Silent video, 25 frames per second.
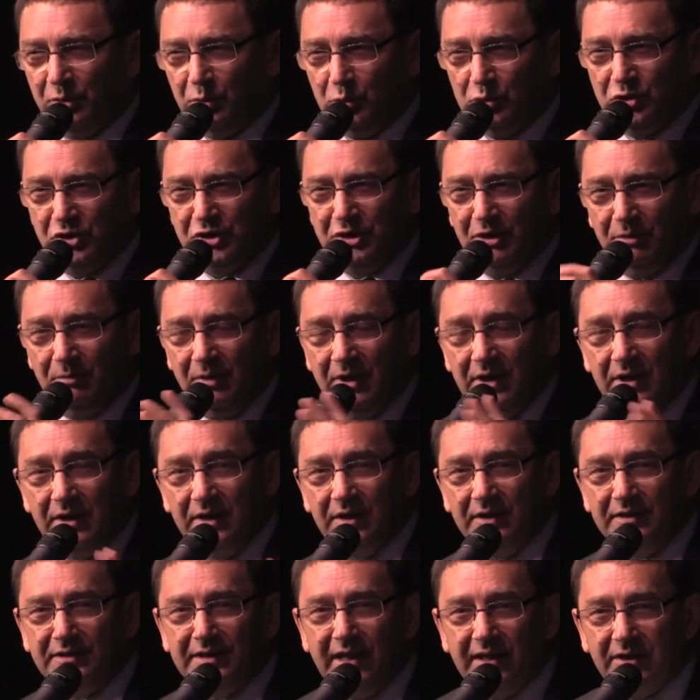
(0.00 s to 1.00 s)
się uczniom
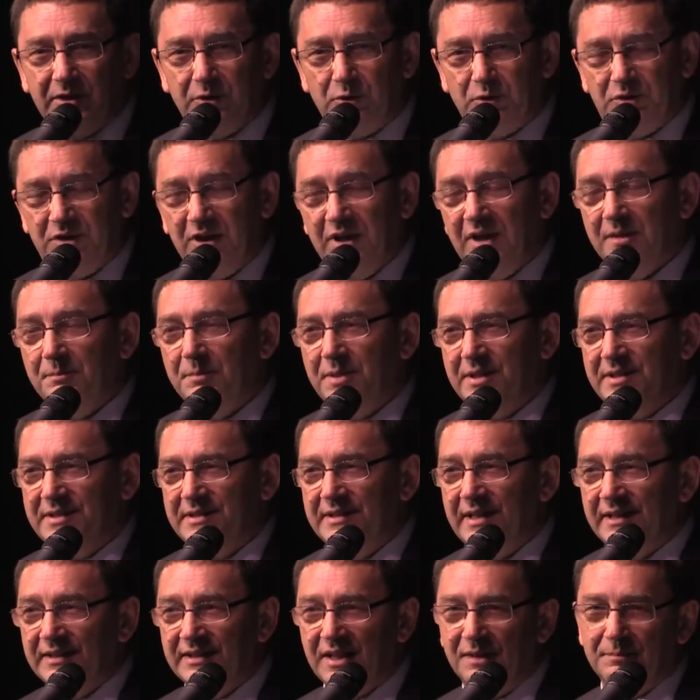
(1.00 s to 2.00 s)
nagród
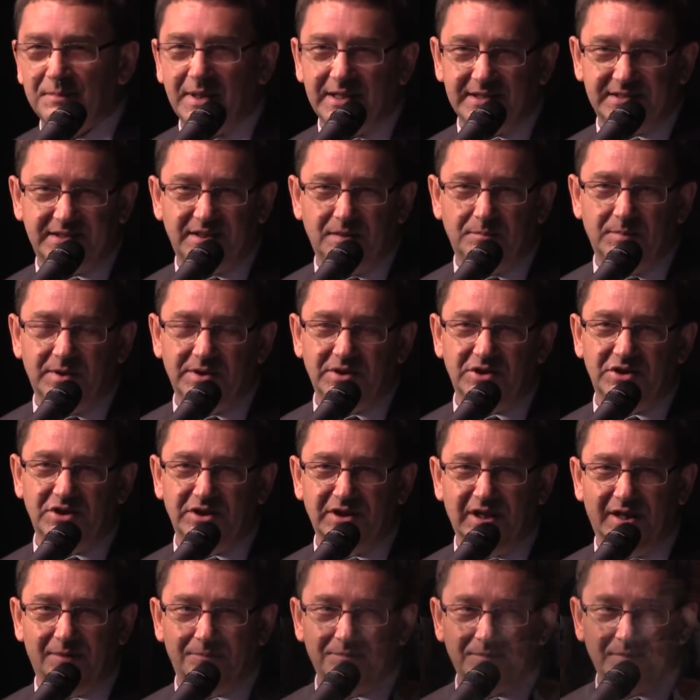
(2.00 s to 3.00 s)
prezydenta miasta
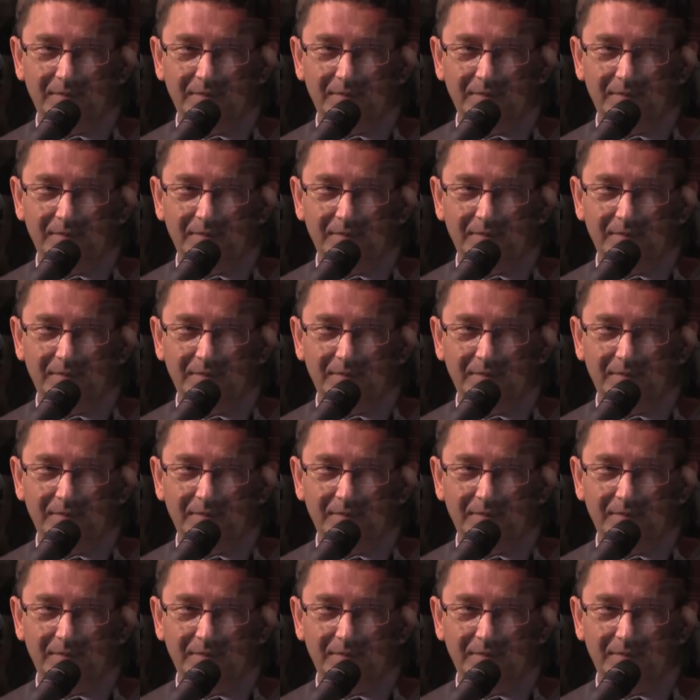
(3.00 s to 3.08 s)
Będzina.